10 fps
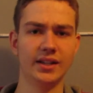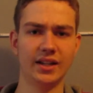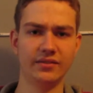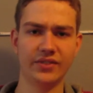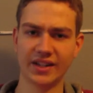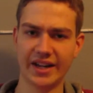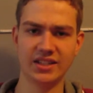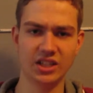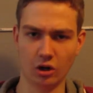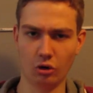Dann
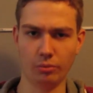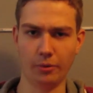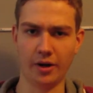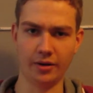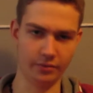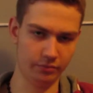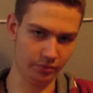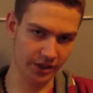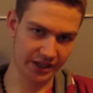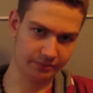vergleiche ich auch immer
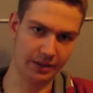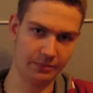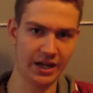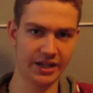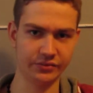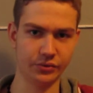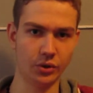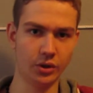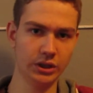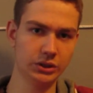direkt beim Laden
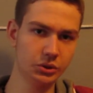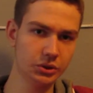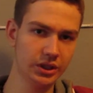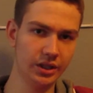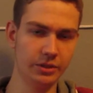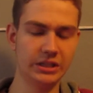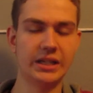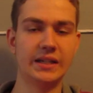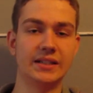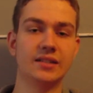vor Ort oder im
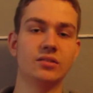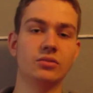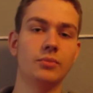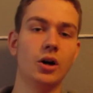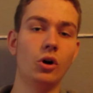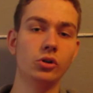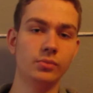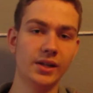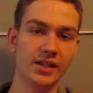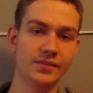Internet. Das ist immer euch
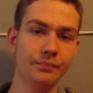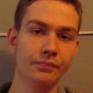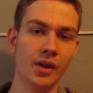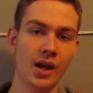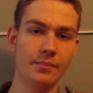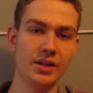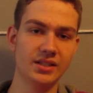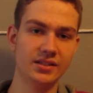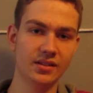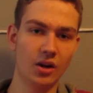überlassen. Am
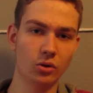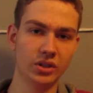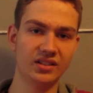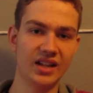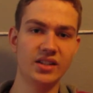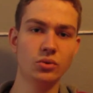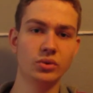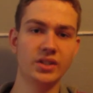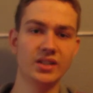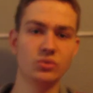besten auch das gleiche
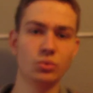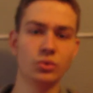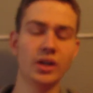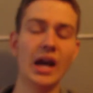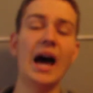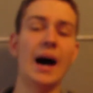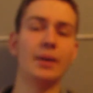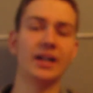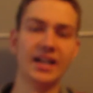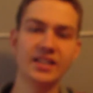Hotel suchen.
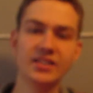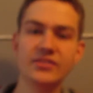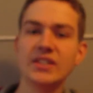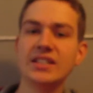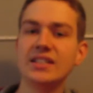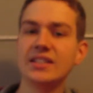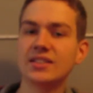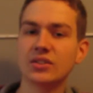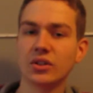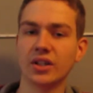Aber ganz wichtig
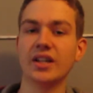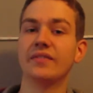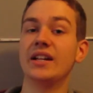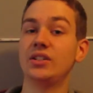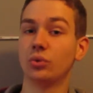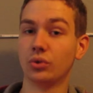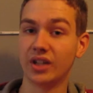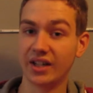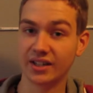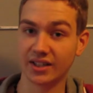ist doch, welche
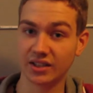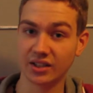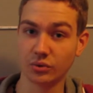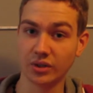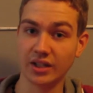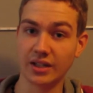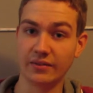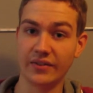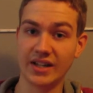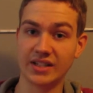Hotelkategorie
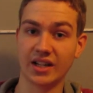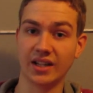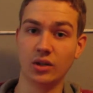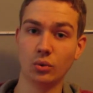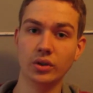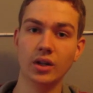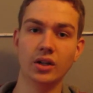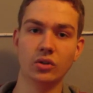in welcher Region.